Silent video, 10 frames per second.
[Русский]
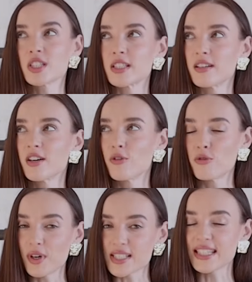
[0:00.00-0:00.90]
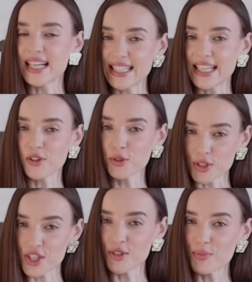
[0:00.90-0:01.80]
что у вас тогда
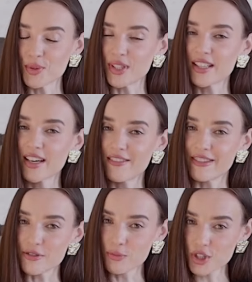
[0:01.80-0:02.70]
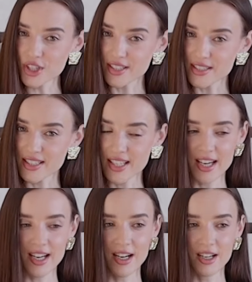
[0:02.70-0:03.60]
точно будет возможность
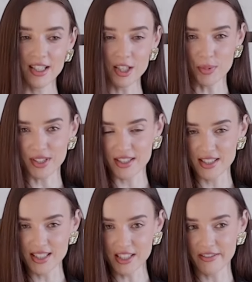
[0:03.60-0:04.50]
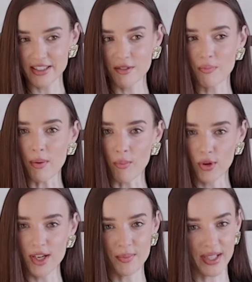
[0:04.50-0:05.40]
их протестировать по
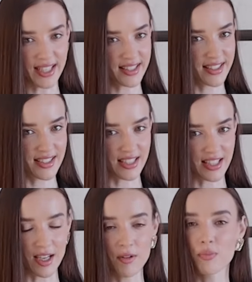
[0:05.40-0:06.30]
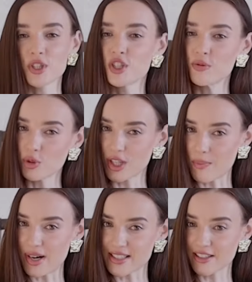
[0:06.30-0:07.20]
более приятной цене. Почему на
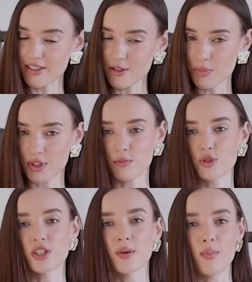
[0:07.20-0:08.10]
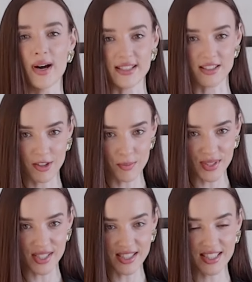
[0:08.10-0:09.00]
базовые? Потому что базовые
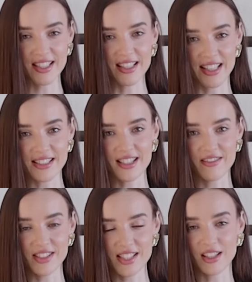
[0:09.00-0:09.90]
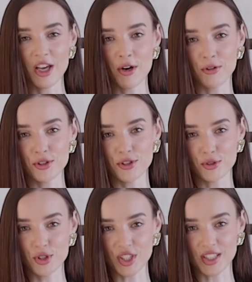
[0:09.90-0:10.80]
позиции не зависят от
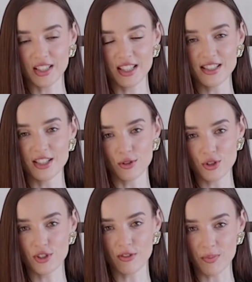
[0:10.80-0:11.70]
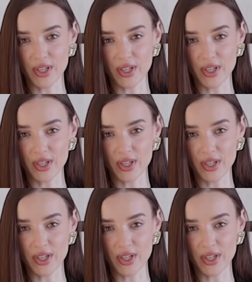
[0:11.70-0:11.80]
текущих тенденций и точно вам